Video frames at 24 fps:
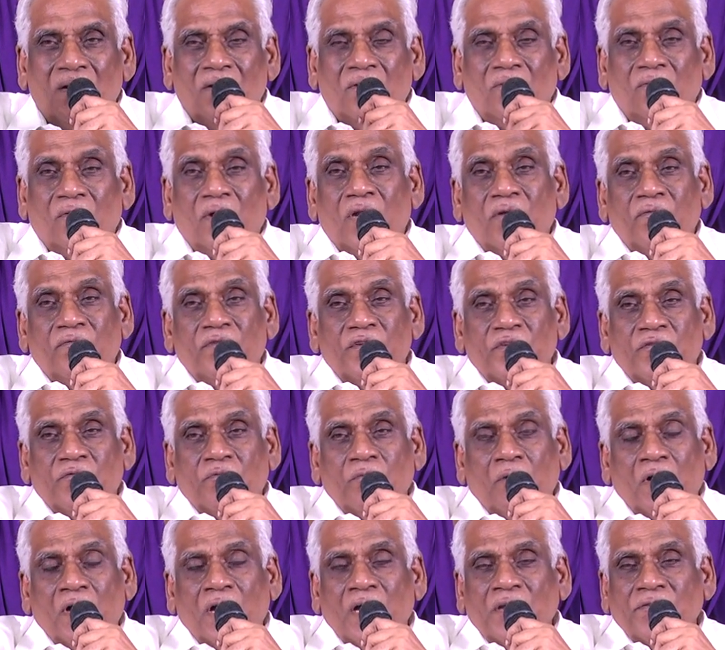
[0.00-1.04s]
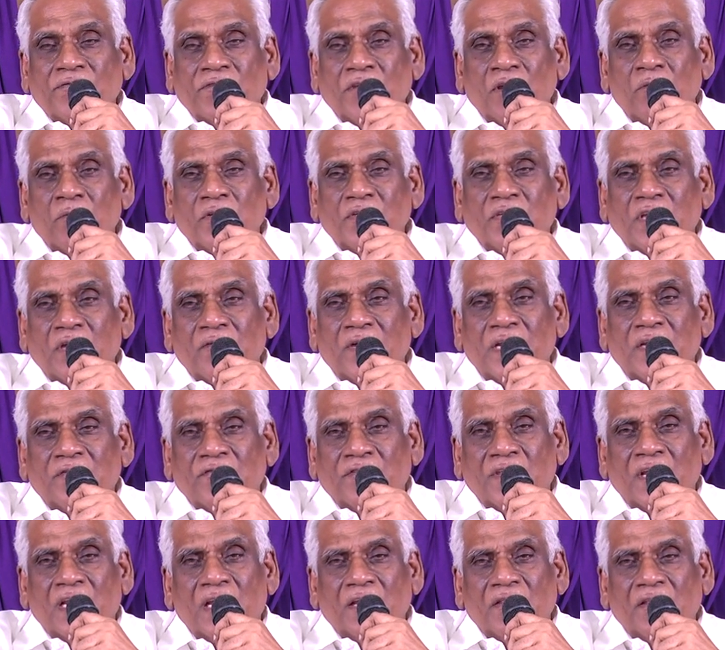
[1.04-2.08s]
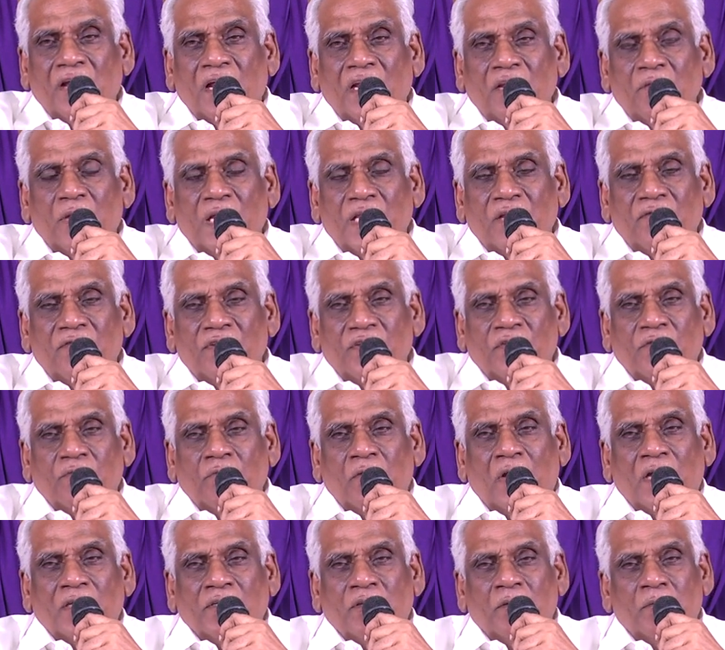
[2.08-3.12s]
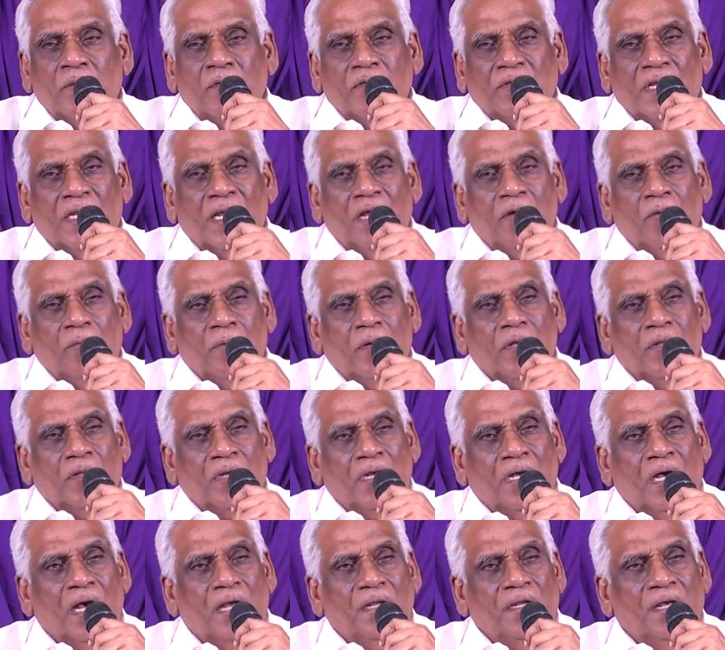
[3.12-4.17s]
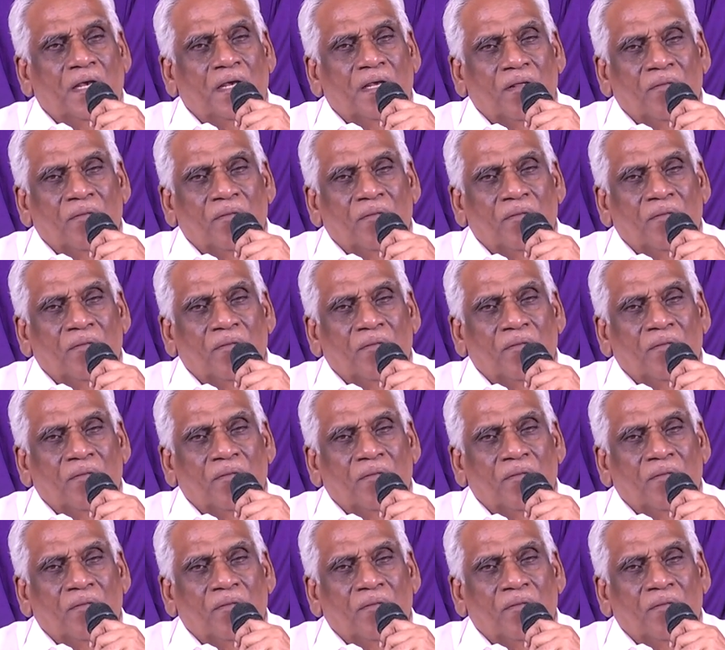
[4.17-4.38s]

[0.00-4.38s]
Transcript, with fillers: వారు విశ్వాసమంత వలసిన దాని మీద విశ్వాసమంత లేకపోయారు కానీ